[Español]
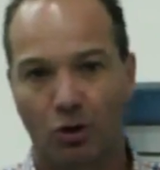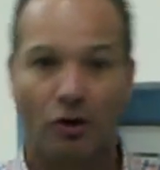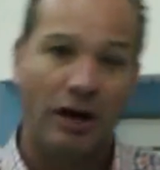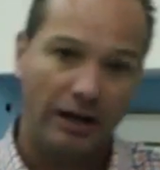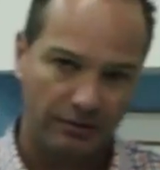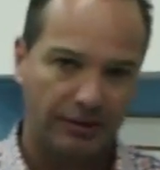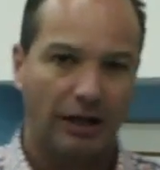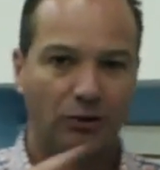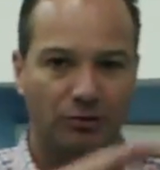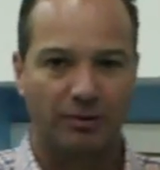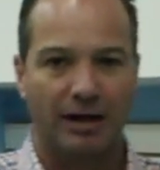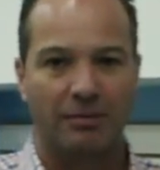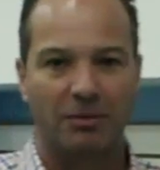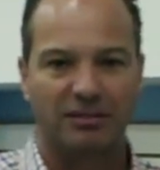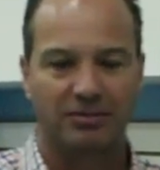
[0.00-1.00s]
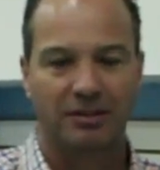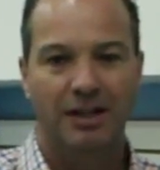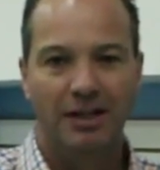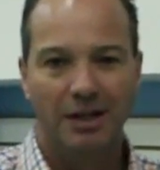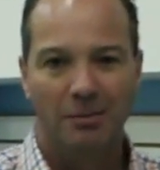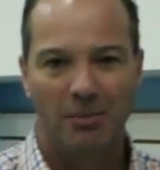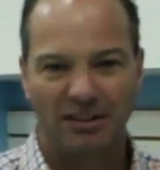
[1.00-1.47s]
con él, ya lo verán más,
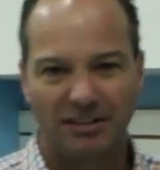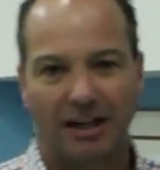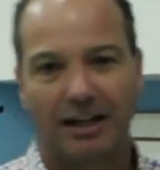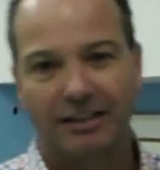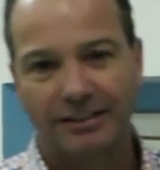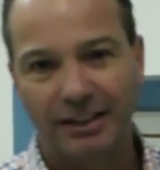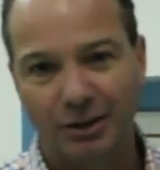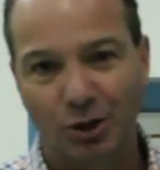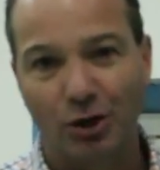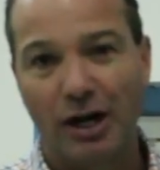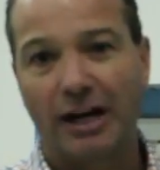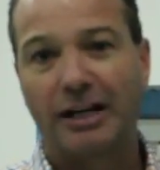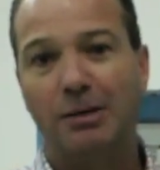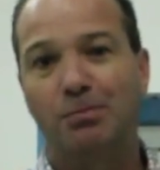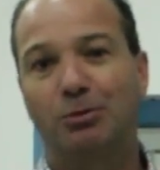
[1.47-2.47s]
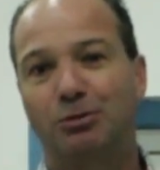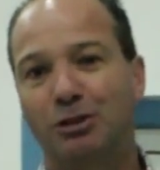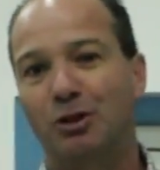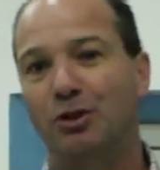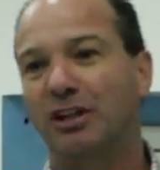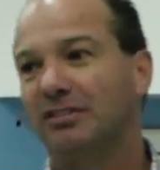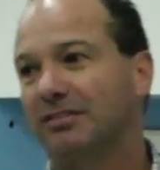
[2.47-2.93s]
más al ratito. Aquí
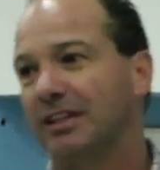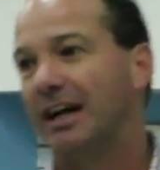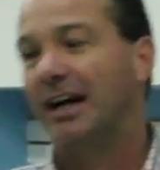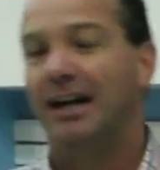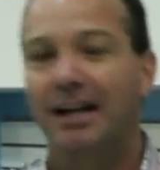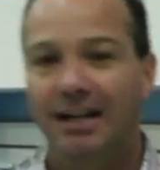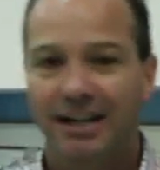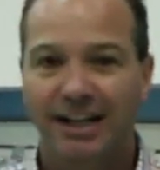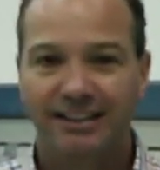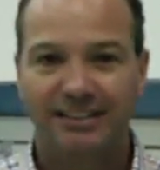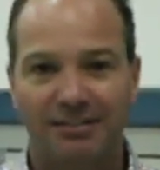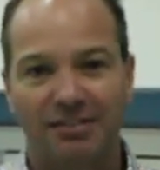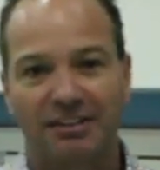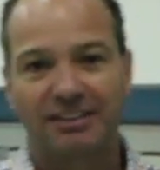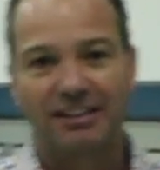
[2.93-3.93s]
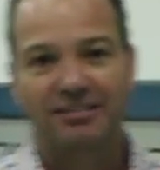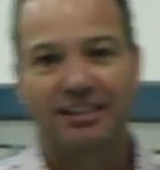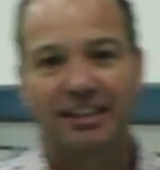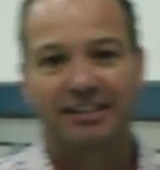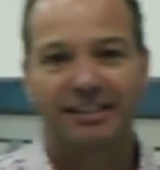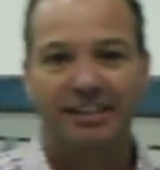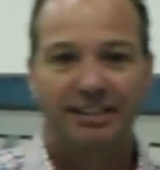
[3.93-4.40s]
pusieron esta, esta
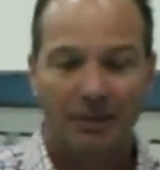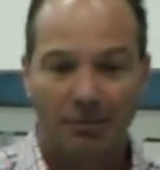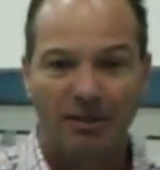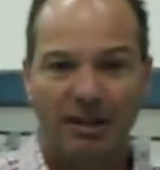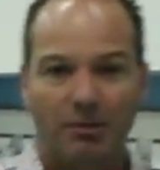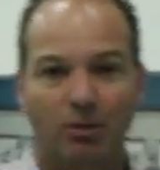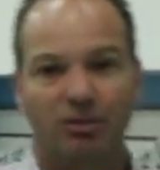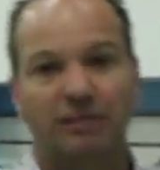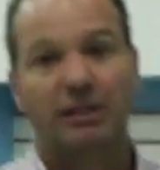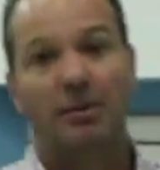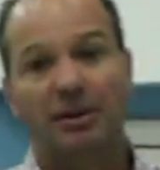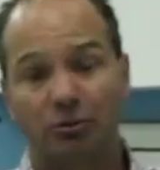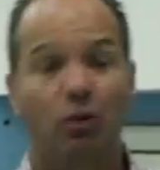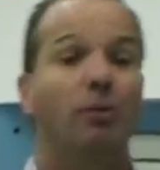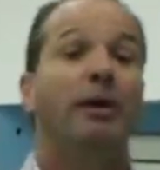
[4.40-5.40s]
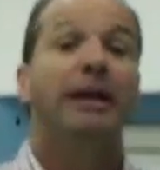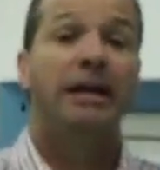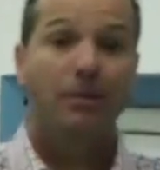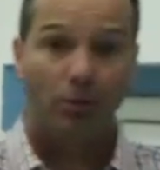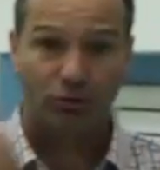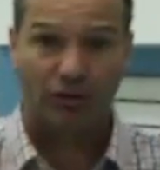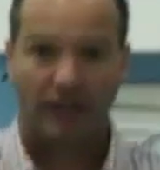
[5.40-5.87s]
fantástica tienda en hermosa Tabasco y
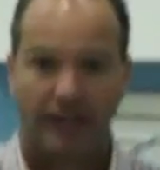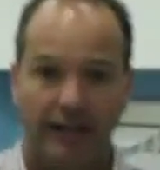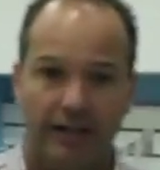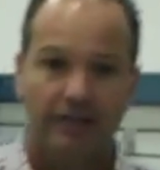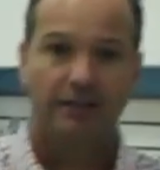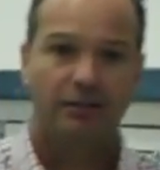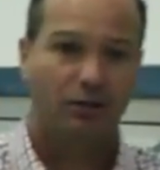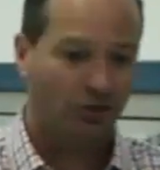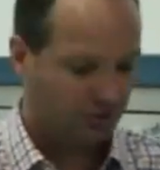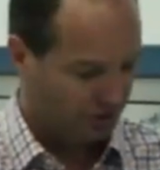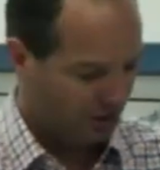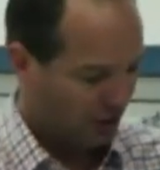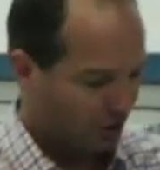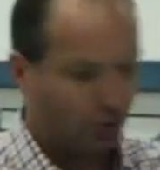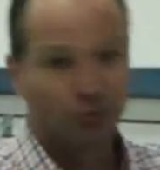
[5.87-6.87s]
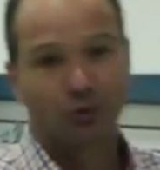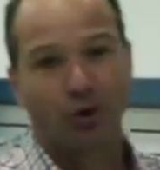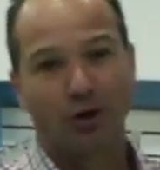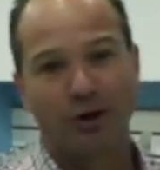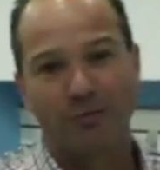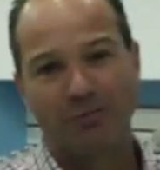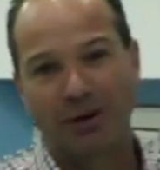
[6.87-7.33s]
venimos aquí, ¿no? junto
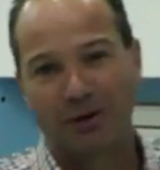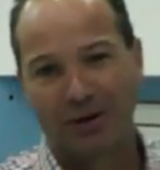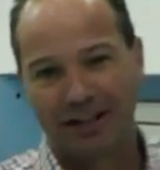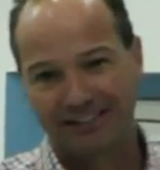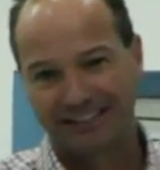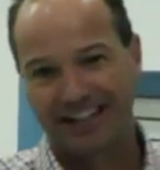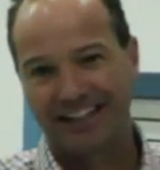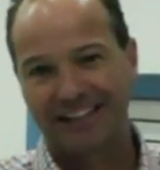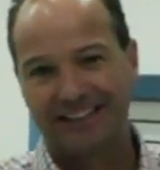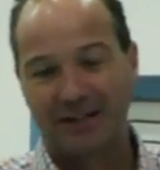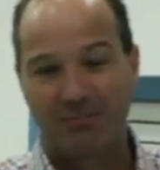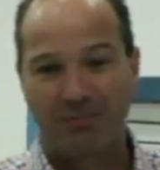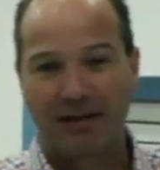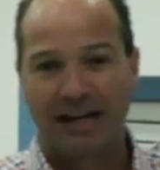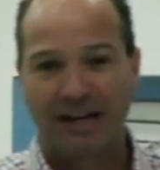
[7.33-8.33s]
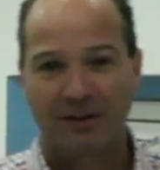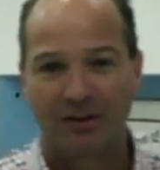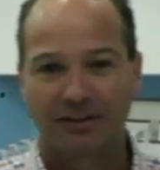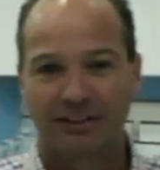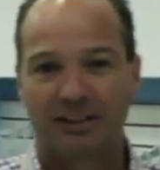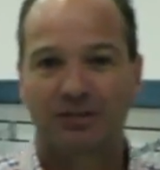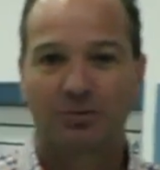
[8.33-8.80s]
con el perro Cascarita, el pelado
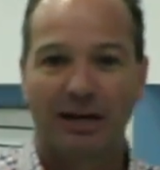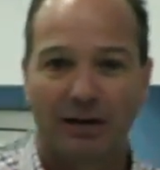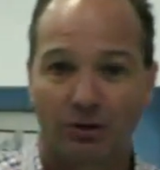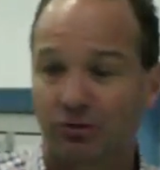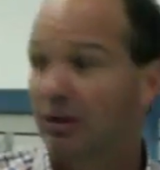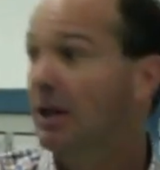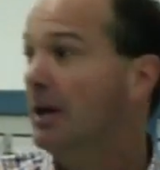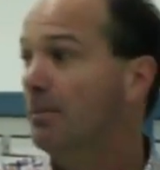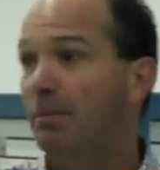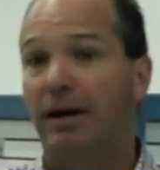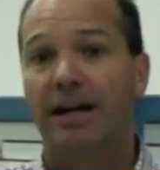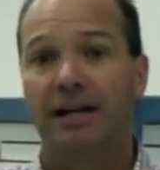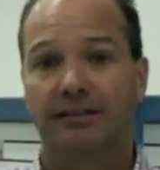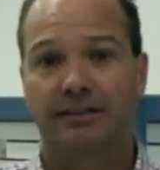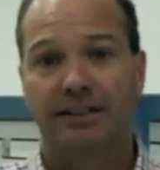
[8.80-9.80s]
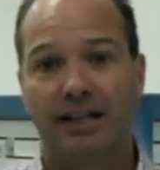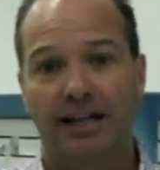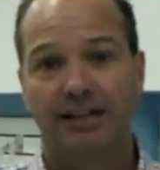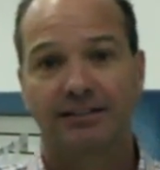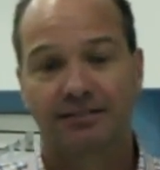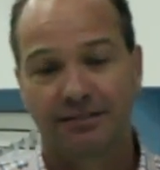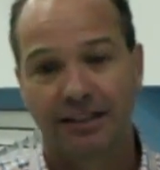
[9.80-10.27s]
de tres varos, para
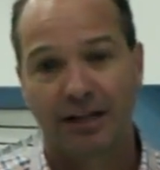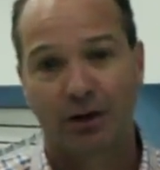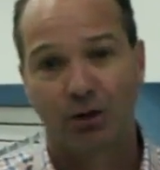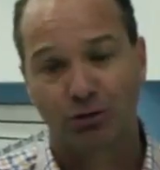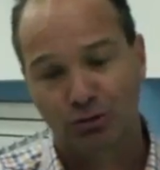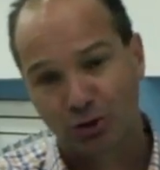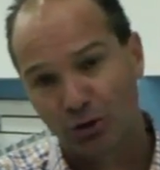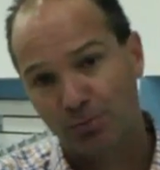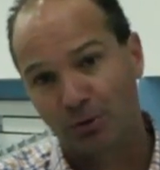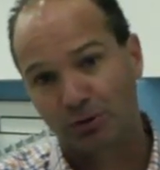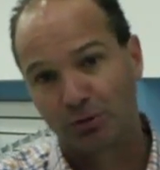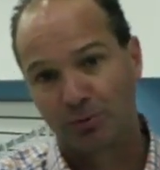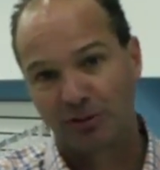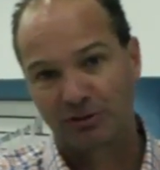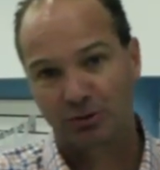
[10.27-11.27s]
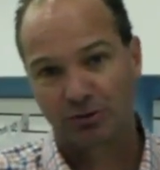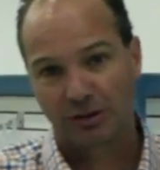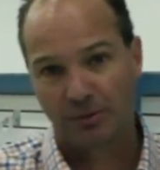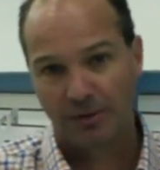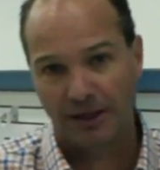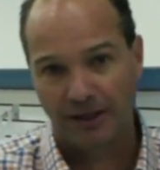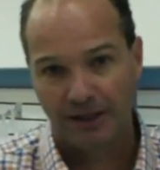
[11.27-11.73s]
tirar este rostro y por supuesto
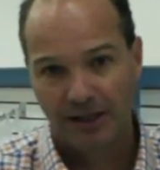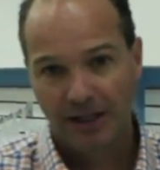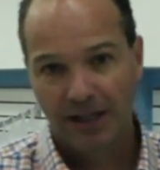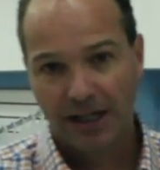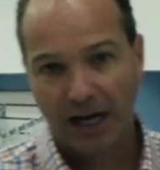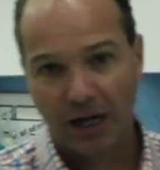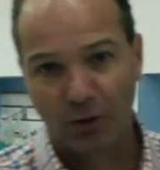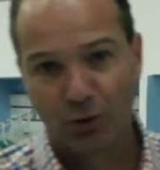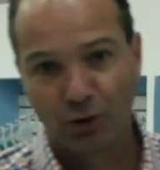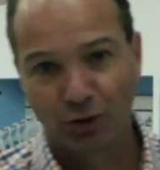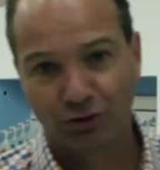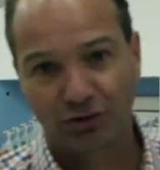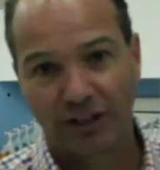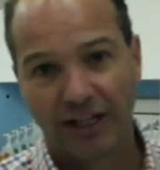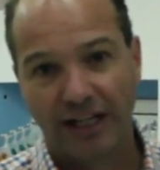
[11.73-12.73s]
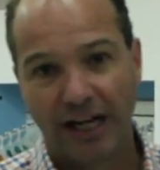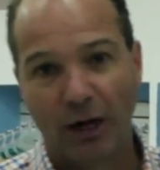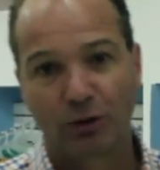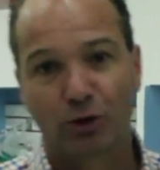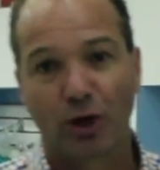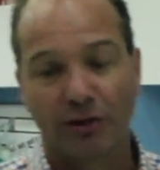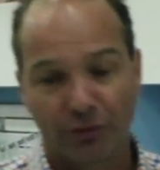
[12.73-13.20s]
también algunos eh,
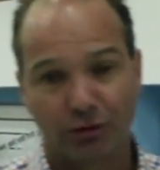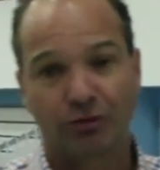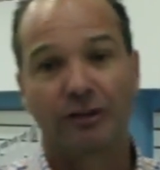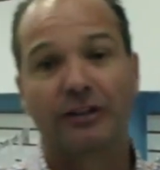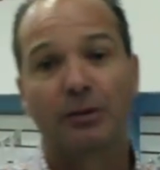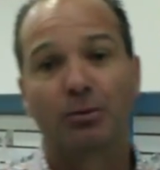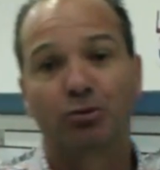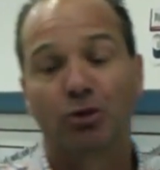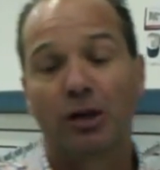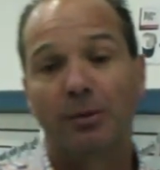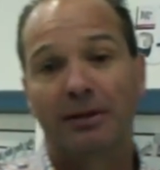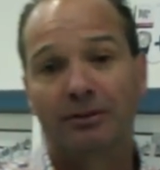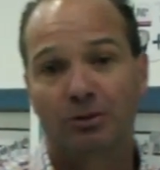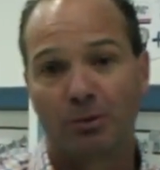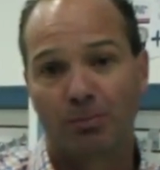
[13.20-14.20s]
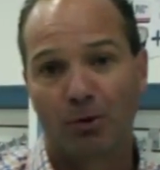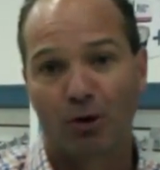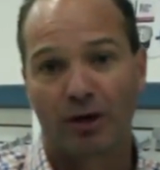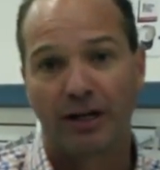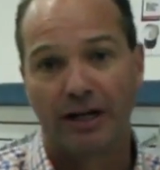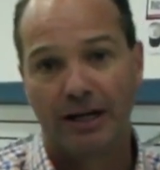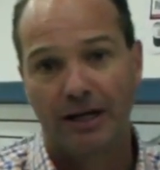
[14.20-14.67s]
autógrafos. Tendremos un evento
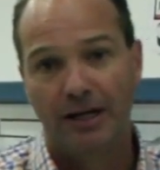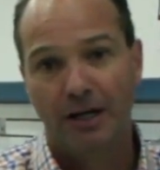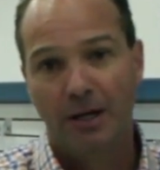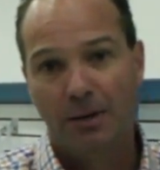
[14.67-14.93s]
por, eh,